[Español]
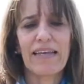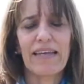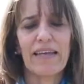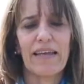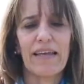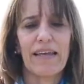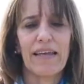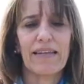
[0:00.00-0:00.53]

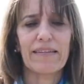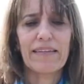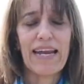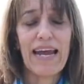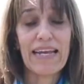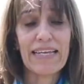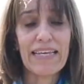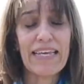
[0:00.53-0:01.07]
eh,
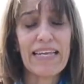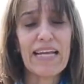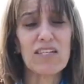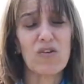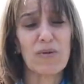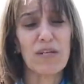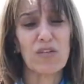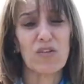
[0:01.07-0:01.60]
tranquila,
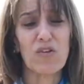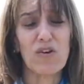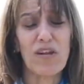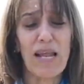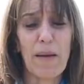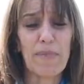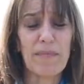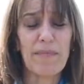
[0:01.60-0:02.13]
sobre todo en
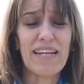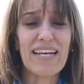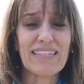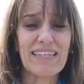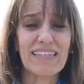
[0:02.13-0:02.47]
las primeras